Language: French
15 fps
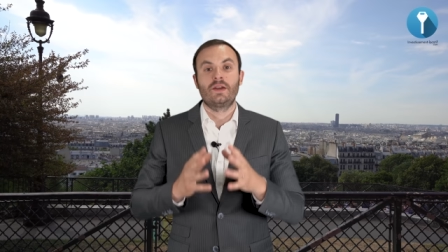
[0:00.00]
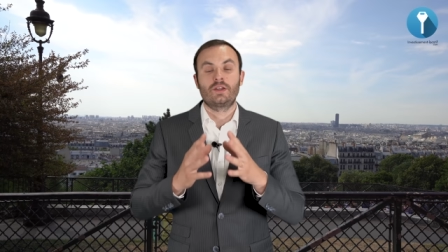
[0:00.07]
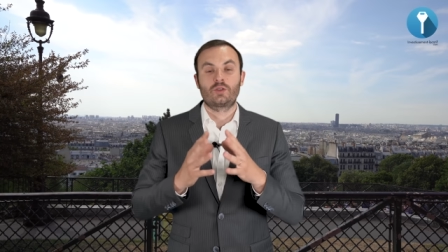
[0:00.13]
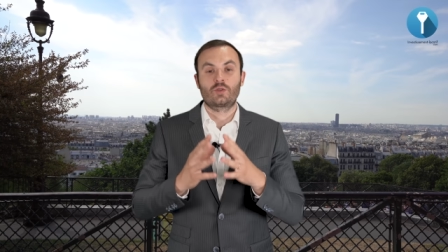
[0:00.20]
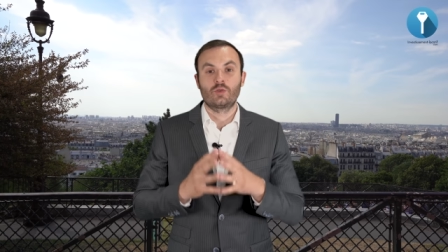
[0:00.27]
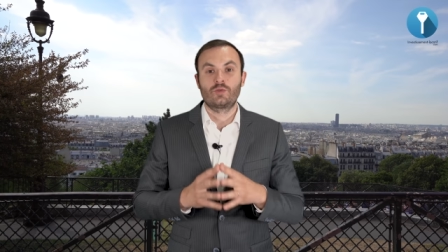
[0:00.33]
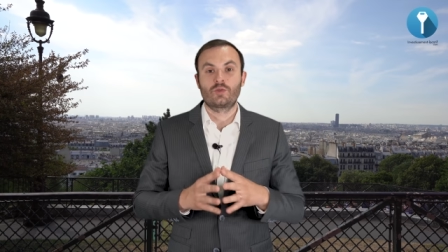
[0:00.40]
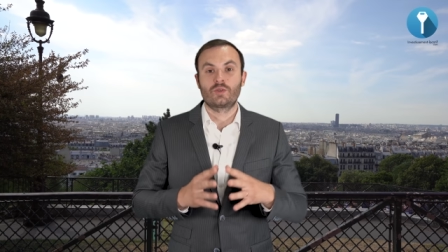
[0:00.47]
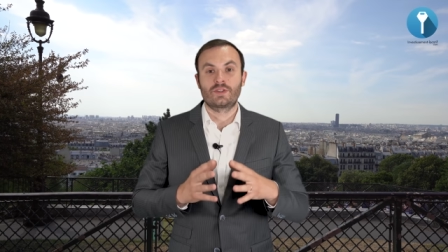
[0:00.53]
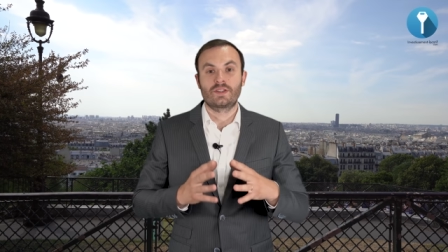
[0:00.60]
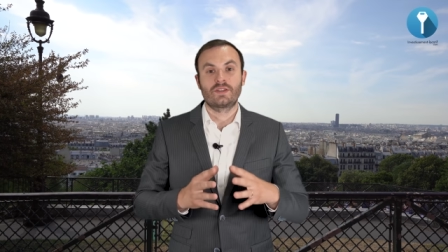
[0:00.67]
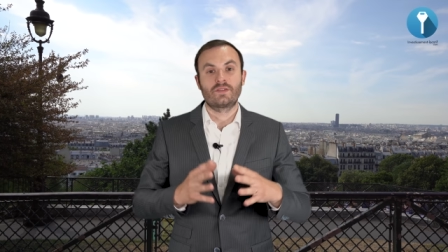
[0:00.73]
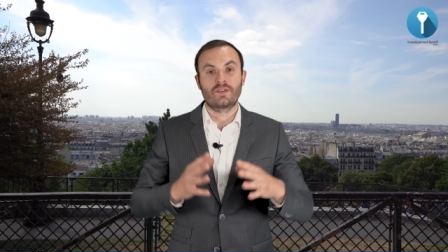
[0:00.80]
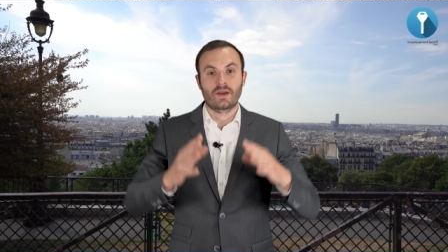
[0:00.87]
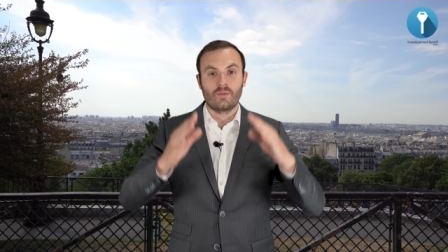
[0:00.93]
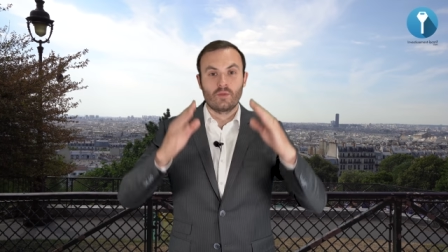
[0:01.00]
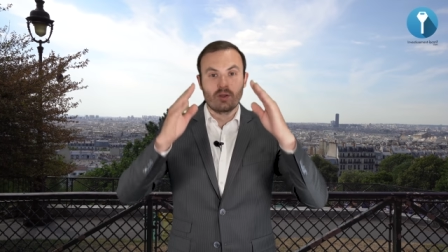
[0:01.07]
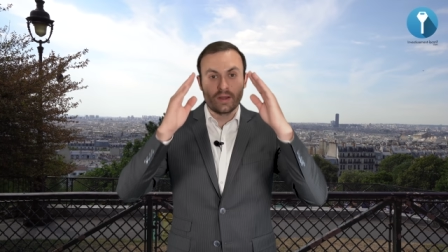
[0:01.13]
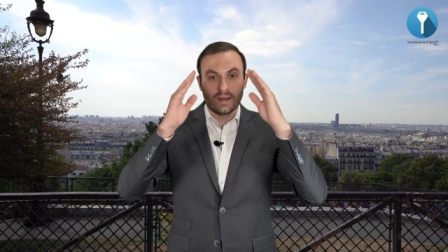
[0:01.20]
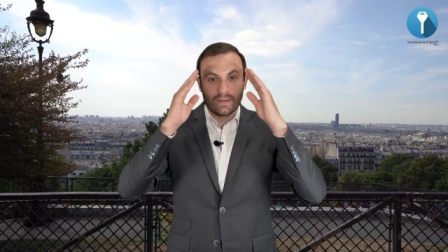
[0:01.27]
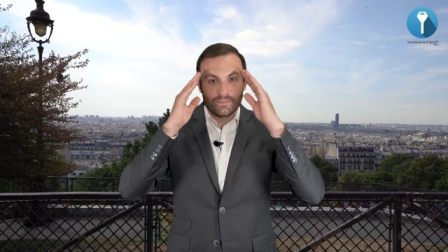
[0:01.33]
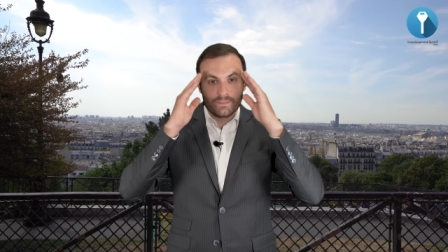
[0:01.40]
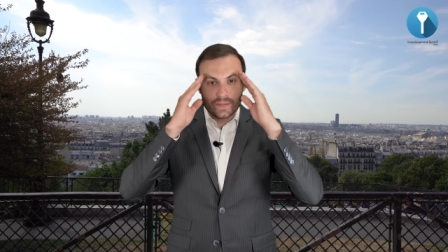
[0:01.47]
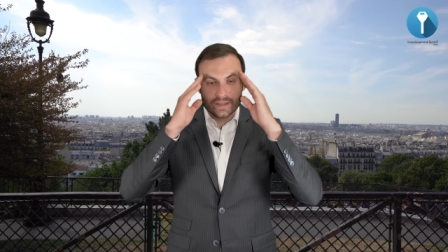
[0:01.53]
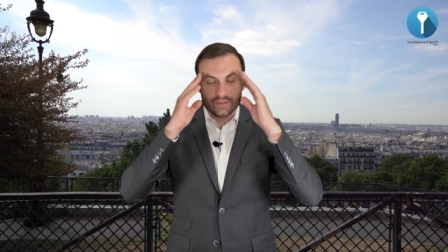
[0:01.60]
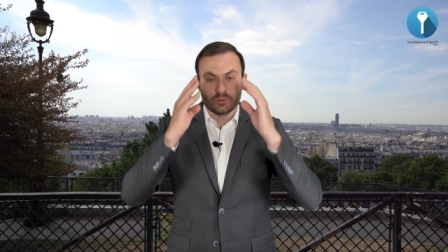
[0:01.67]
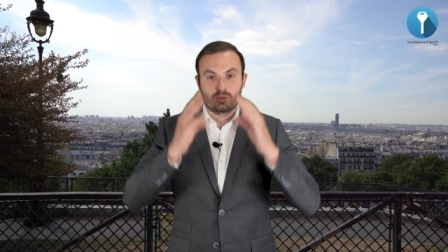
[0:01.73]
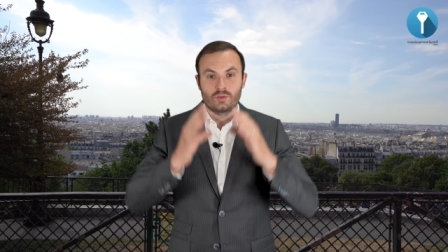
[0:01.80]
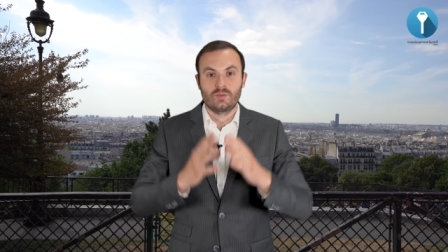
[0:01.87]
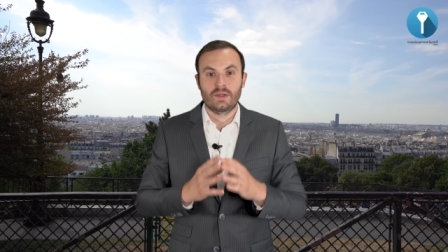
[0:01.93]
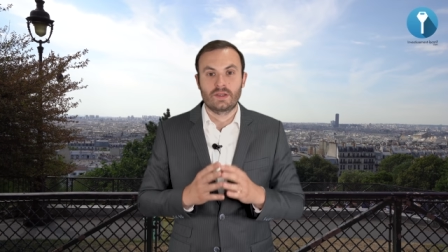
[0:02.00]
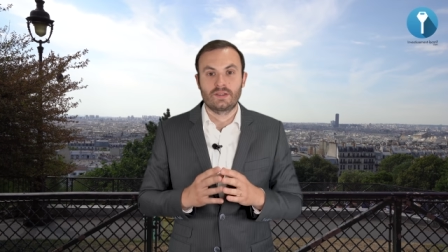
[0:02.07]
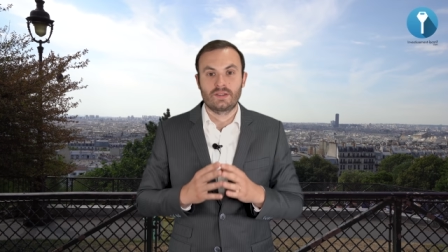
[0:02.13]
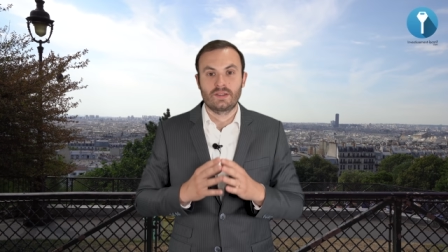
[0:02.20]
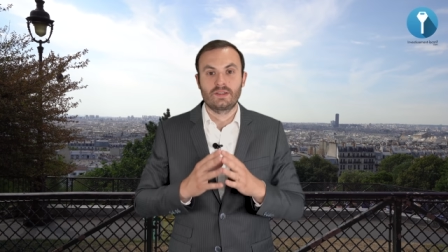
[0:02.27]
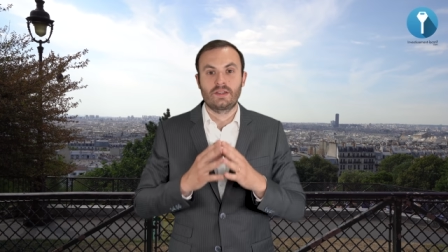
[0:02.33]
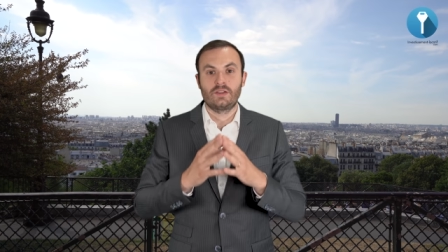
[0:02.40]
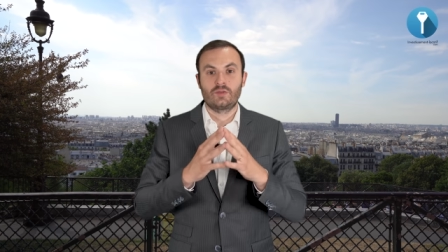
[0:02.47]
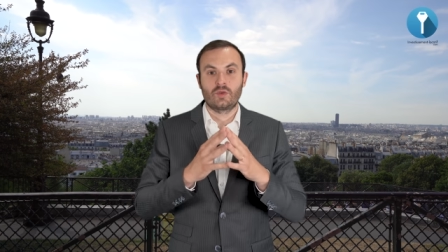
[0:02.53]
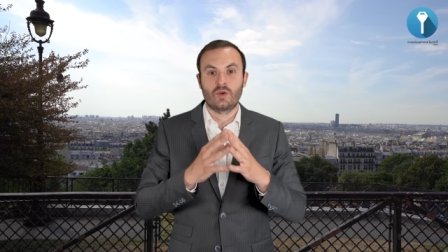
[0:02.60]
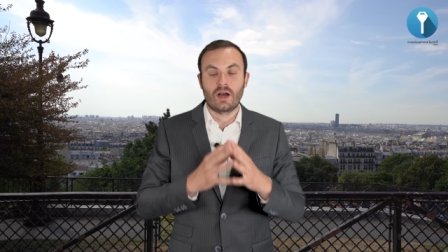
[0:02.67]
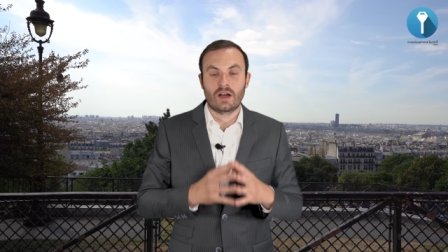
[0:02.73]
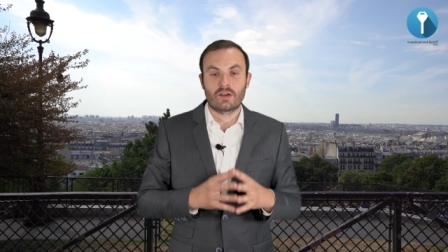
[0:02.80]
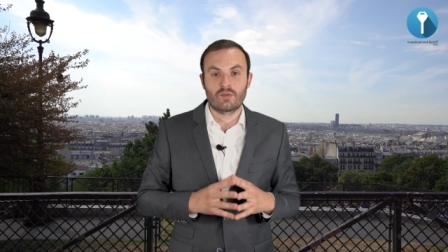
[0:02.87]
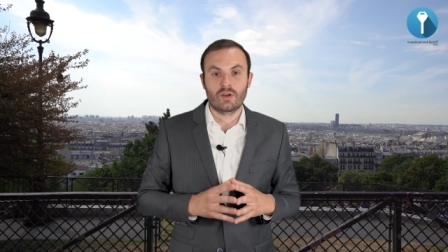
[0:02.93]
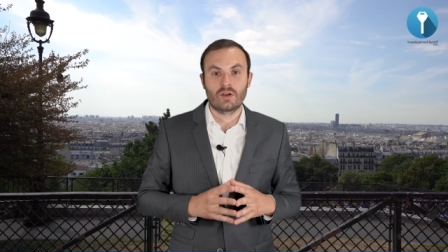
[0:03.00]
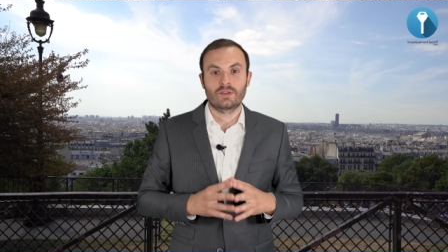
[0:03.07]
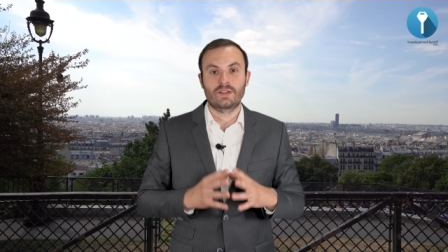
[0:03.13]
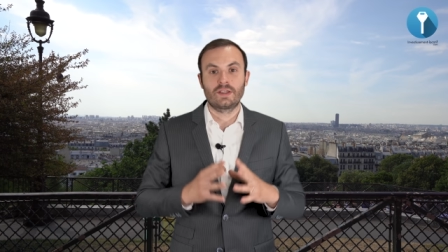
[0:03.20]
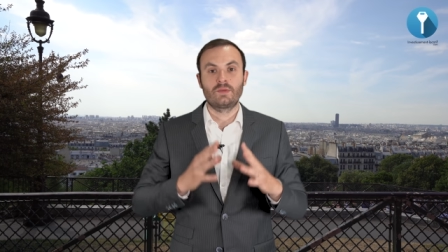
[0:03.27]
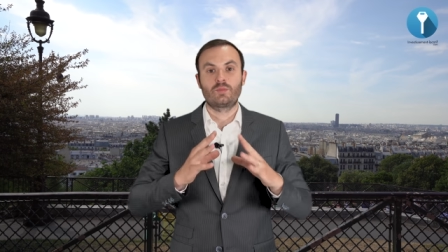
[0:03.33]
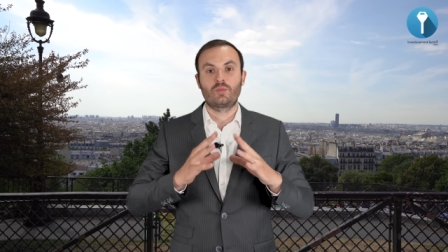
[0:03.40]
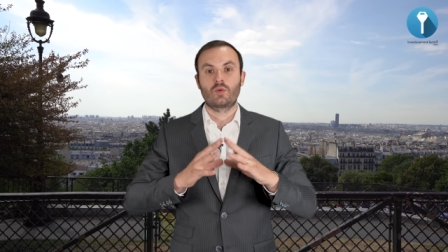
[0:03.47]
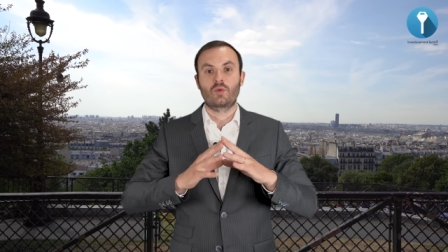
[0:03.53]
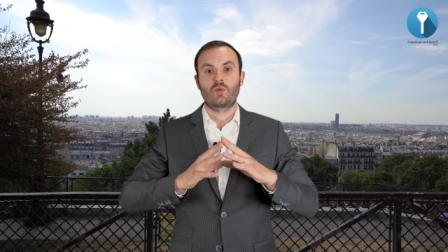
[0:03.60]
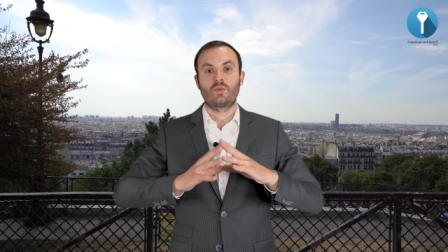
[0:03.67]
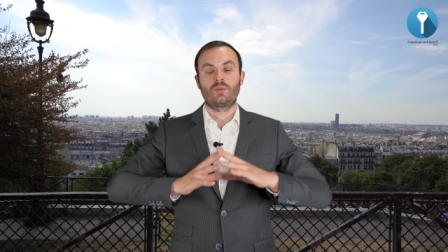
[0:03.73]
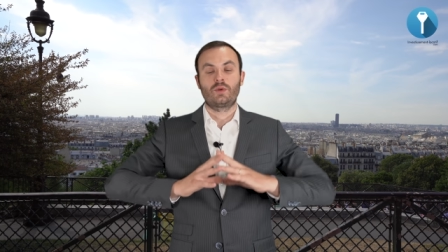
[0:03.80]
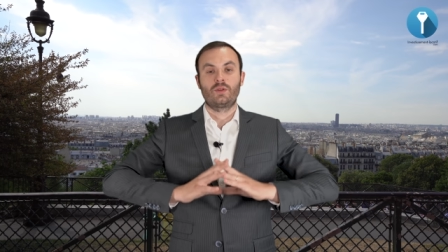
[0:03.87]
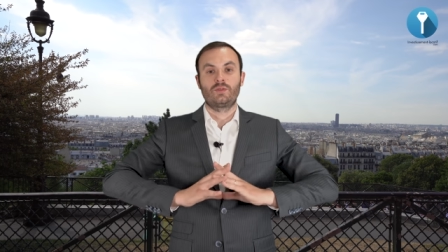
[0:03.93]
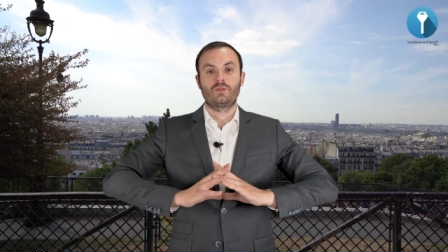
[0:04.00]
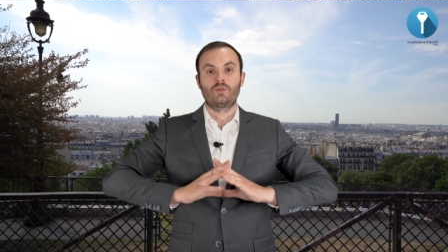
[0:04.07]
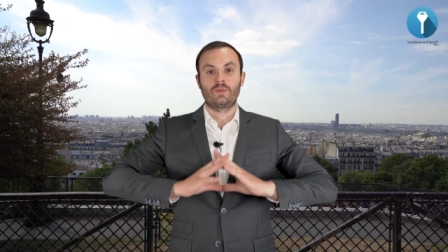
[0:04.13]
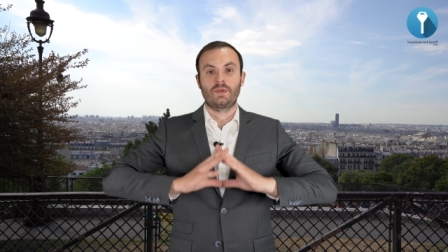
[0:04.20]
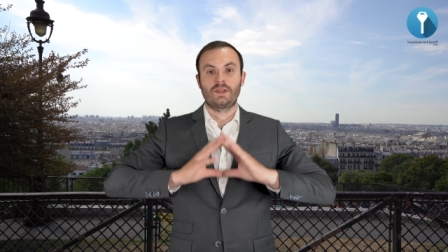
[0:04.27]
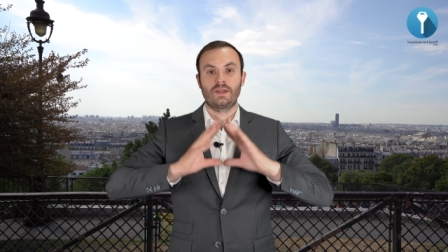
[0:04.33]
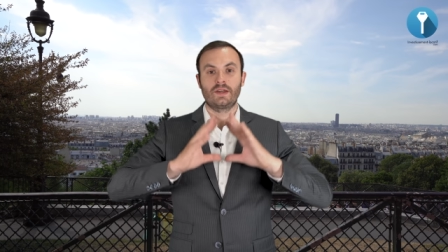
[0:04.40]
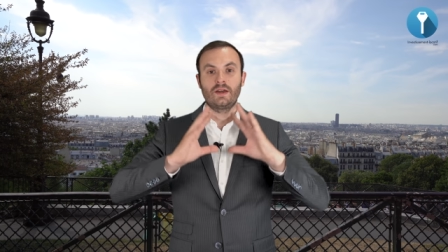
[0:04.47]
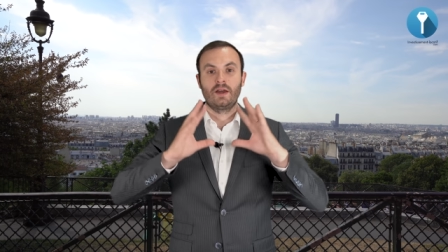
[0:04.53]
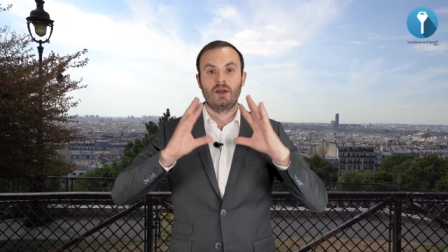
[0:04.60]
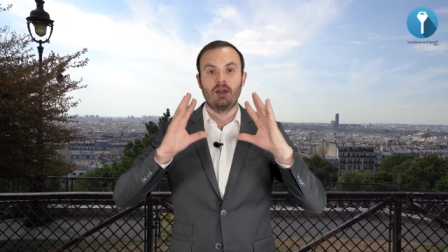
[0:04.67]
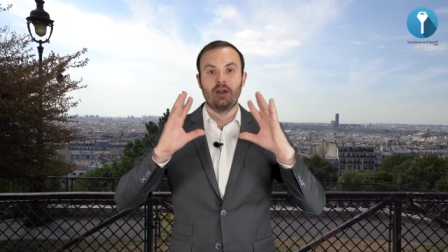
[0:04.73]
et je trouve que c'est vraiment la base du mindset qu'il faut avoir en tête pour comprendre de manière